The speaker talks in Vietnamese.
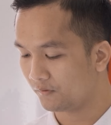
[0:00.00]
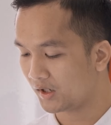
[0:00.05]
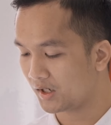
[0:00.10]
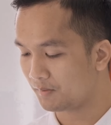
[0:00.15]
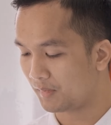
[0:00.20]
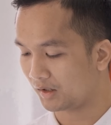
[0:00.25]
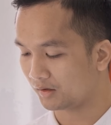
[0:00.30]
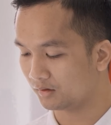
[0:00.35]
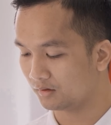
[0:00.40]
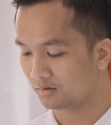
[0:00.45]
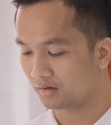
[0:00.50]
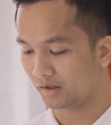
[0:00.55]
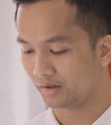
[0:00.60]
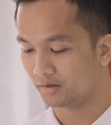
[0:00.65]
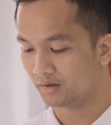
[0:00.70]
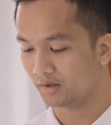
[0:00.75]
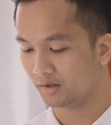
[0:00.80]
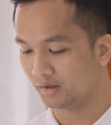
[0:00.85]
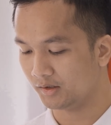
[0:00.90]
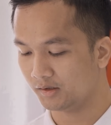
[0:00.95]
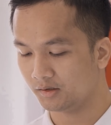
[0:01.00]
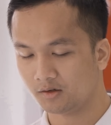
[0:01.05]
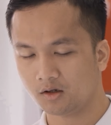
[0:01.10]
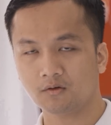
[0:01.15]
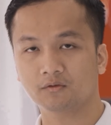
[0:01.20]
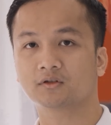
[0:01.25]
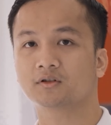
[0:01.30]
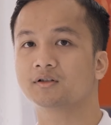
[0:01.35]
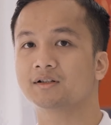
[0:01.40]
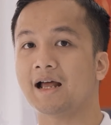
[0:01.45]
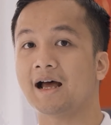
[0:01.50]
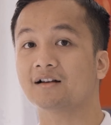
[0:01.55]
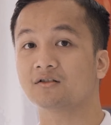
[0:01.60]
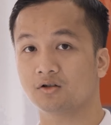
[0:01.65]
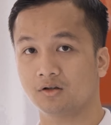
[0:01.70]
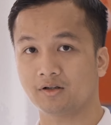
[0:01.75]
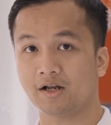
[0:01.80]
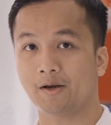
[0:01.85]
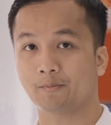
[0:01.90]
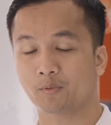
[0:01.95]
Với cái mặt lưng này thì nó đã
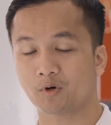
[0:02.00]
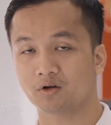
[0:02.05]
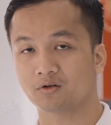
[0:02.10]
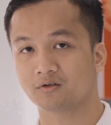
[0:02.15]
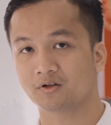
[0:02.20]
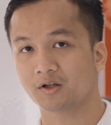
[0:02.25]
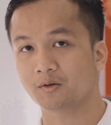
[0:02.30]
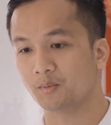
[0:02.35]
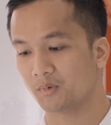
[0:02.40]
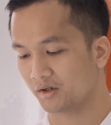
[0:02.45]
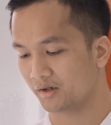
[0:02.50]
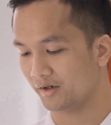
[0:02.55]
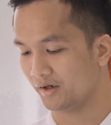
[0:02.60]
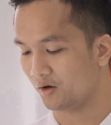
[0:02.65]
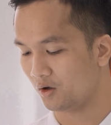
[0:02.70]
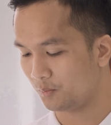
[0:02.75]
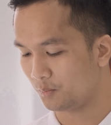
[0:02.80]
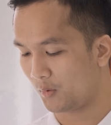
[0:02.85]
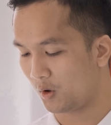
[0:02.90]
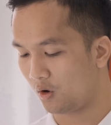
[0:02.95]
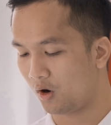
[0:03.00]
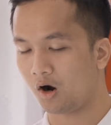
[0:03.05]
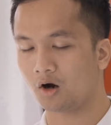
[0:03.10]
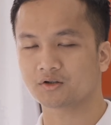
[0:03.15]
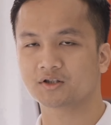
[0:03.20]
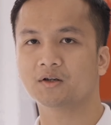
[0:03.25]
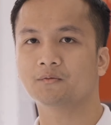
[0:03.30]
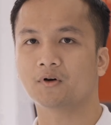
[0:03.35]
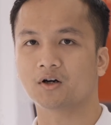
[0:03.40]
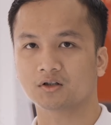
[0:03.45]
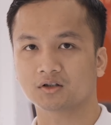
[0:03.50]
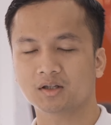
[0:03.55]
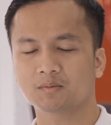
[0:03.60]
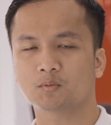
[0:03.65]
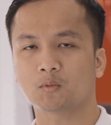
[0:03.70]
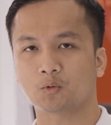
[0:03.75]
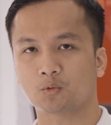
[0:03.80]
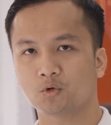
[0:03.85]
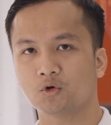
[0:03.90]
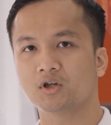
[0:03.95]
rất đẹp rồi nên mình nghĩ Oppo họ sẽ vẫn
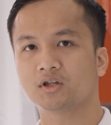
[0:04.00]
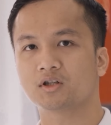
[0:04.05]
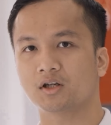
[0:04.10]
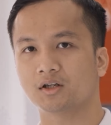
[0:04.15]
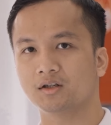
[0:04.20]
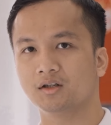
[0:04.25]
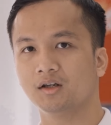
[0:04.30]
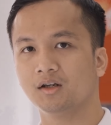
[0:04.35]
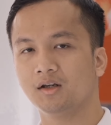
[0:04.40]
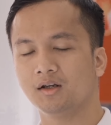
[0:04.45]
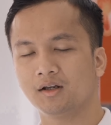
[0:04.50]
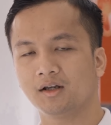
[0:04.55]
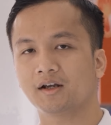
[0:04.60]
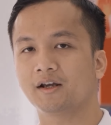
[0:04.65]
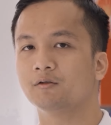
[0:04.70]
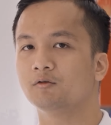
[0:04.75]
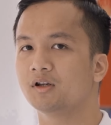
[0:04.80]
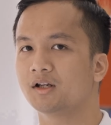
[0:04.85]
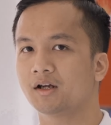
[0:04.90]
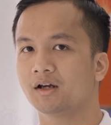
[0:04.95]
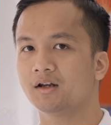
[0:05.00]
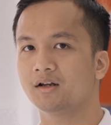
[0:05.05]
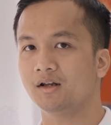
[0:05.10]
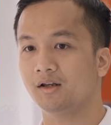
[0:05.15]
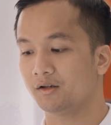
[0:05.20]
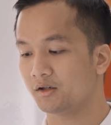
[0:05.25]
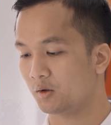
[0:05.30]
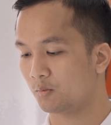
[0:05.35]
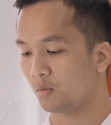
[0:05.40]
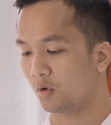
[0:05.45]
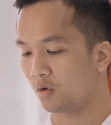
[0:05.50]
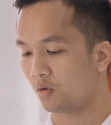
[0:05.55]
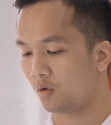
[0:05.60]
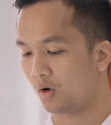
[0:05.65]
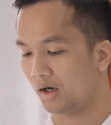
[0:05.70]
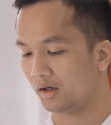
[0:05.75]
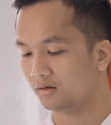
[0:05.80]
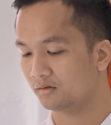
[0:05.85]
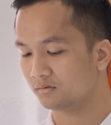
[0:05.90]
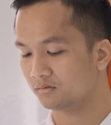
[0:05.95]
tiếp tục duy trì cái kiểu thiết kế này trong một
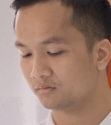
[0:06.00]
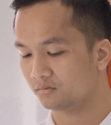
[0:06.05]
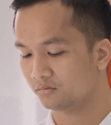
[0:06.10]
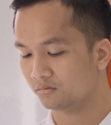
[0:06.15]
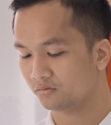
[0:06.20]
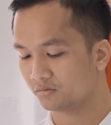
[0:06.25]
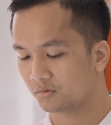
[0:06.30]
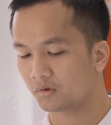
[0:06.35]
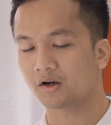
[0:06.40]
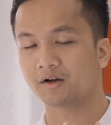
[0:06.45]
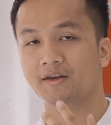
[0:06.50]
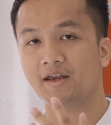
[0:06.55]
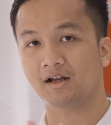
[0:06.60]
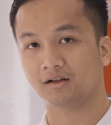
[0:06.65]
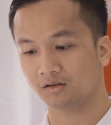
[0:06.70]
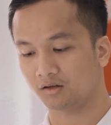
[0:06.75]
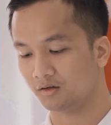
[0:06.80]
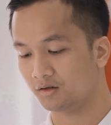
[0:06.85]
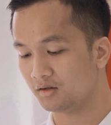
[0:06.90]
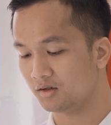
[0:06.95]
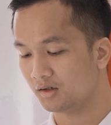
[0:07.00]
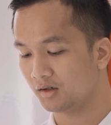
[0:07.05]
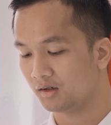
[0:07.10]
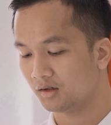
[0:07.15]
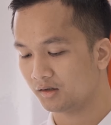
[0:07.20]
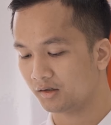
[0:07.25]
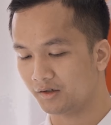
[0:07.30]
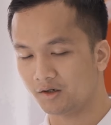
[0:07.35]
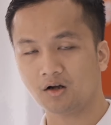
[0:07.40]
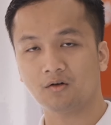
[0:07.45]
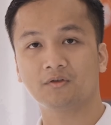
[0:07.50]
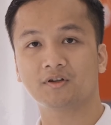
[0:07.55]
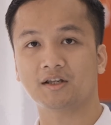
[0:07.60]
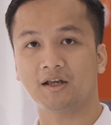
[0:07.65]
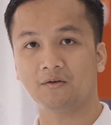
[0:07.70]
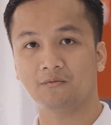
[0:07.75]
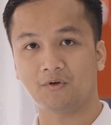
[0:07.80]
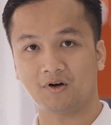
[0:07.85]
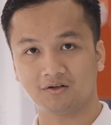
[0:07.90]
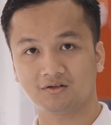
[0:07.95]
khoảng thời gian tới. Thì nó
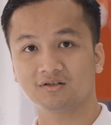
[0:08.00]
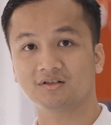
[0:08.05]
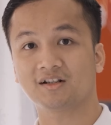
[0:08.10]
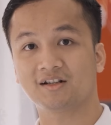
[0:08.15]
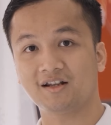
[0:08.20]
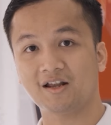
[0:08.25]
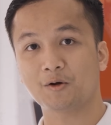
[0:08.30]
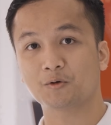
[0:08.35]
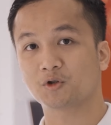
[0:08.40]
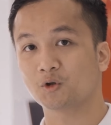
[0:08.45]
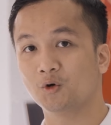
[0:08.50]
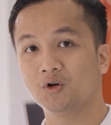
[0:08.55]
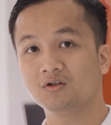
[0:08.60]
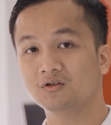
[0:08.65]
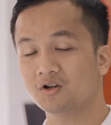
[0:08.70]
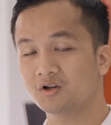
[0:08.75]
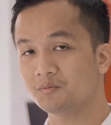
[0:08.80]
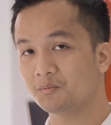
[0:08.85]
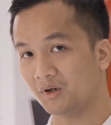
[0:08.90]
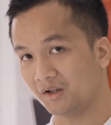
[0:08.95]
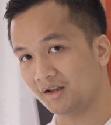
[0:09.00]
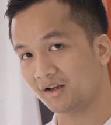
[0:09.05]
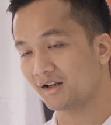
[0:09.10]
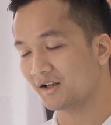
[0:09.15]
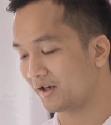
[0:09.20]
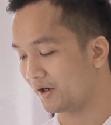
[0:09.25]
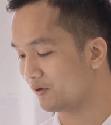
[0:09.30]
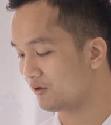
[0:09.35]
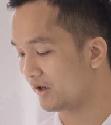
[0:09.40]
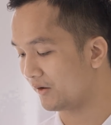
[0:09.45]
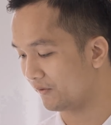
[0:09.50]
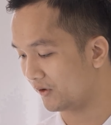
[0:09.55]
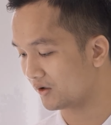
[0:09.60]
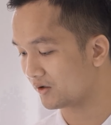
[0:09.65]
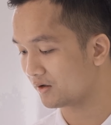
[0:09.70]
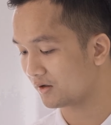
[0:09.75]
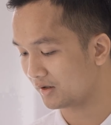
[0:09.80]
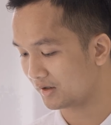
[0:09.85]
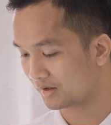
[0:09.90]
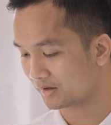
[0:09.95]
sẽ vẫn đi theo xu hướng thôi, mình thấy cái kiểu này
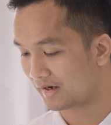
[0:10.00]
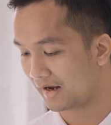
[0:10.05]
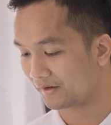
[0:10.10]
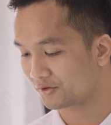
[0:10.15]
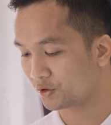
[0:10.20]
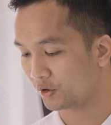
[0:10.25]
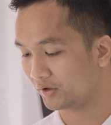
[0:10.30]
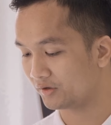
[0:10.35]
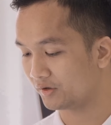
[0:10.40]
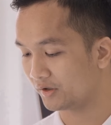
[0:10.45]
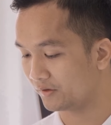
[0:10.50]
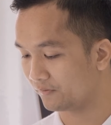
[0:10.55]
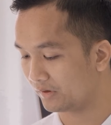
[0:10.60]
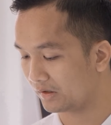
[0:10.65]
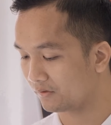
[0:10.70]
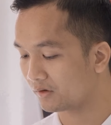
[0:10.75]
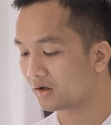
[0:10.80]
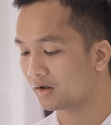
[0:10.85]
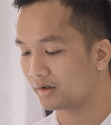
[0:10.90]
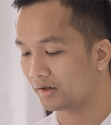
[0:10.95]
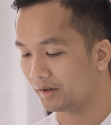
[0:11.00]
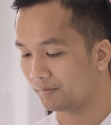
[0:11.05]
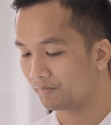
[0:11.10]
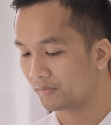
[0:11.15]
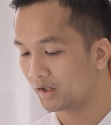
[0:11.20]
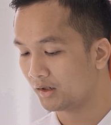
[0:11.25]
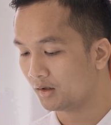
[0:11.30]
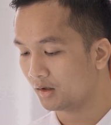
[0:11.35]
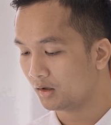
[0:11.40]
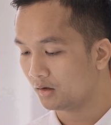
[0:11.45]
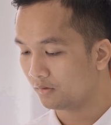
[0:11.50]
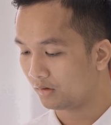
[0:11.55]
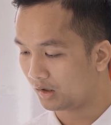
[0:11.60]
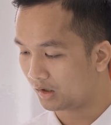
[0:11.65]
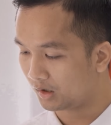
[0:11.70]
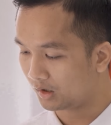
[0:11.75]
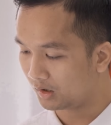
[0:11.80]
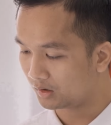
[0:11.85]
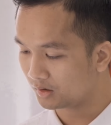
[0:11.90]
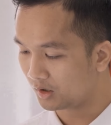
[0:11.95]
vẫn rất là đang trendy và rất là đẹp.
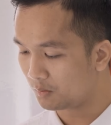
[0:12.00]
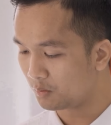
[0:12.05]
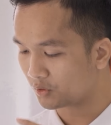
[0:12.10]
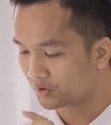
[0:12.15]
À, nói